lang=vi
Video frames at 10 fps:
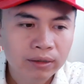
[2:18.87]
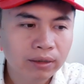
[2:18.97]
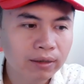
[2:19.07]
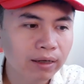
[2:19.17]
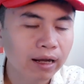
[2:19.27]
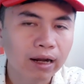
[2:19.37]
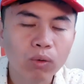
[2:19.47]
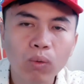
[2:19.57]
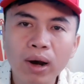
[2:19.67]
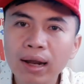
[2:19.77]
tức là
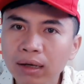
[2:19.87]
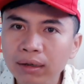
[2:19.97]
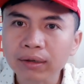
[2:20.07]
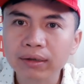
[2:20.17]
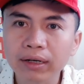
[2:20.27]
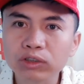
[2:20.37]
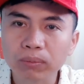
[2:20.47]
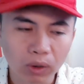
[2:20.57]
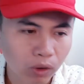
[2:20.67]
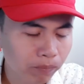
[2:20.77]
quá lớn để sụp
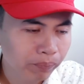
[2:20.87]
đổ